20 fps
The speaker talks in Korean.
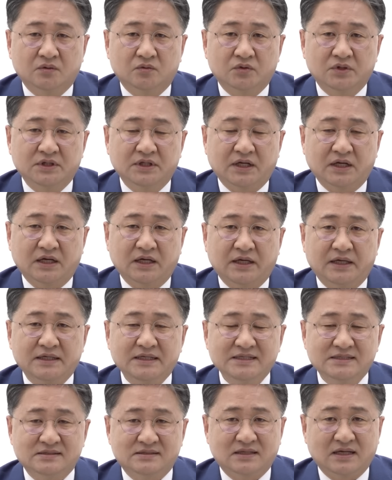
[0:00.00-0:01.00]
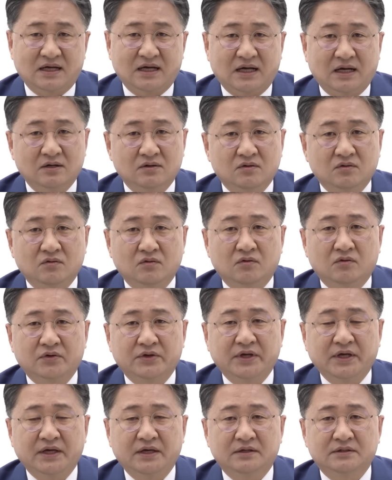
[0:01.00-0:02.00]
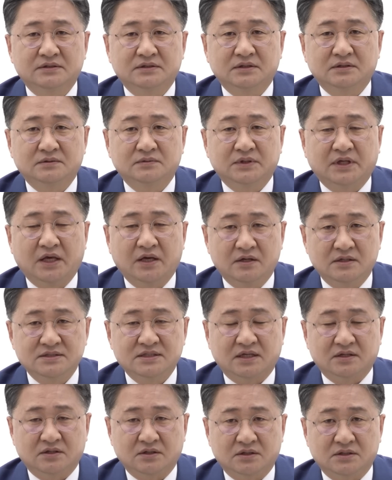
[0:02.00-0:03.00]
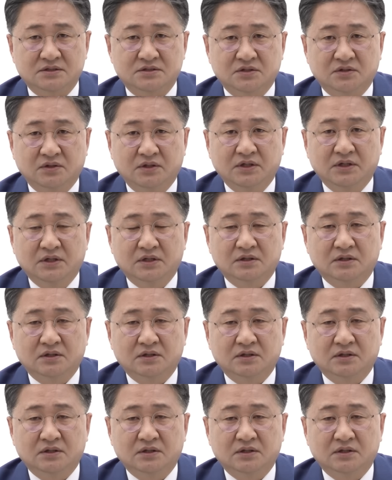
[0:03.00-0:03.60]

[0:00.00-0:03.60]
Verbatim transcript: 우리나라의 이스타 항공의 어떤 계열사격이죠.